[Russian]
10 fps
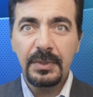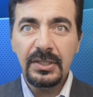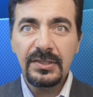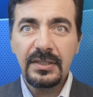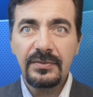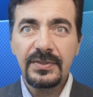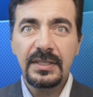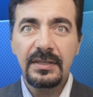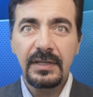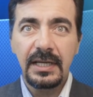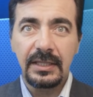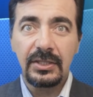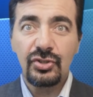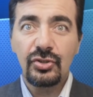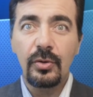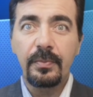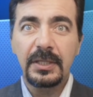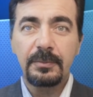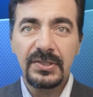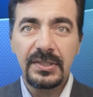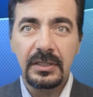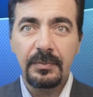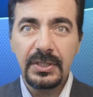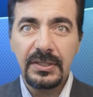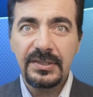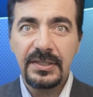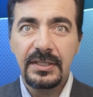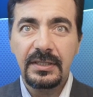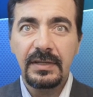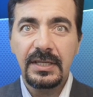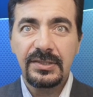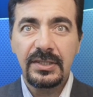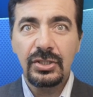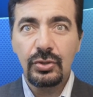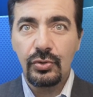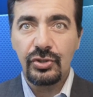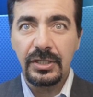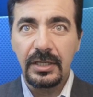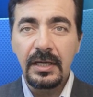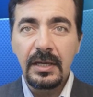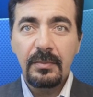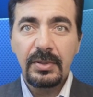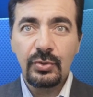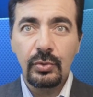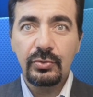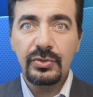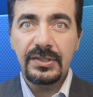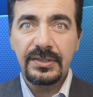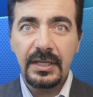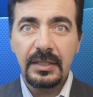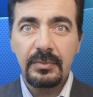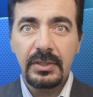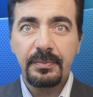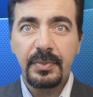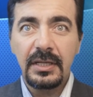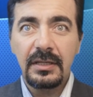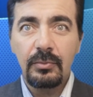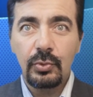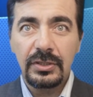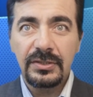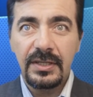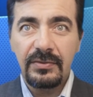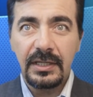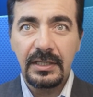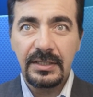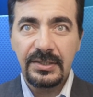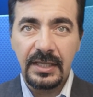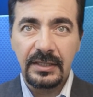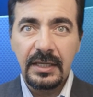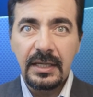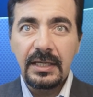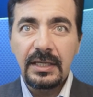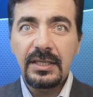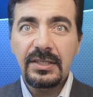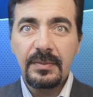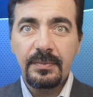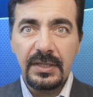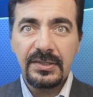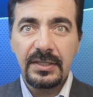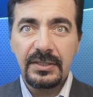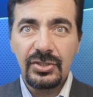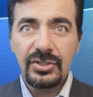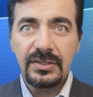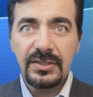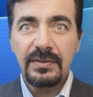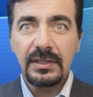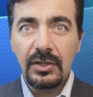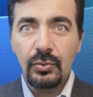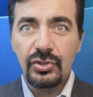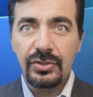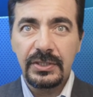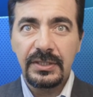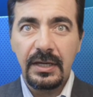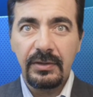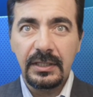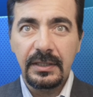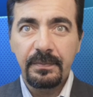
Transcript: министров заявляет, что предпосылка петиции является неточной, поскольку дизайн был переработан 9 лет назад и теперь содержит светлокожего дьявола.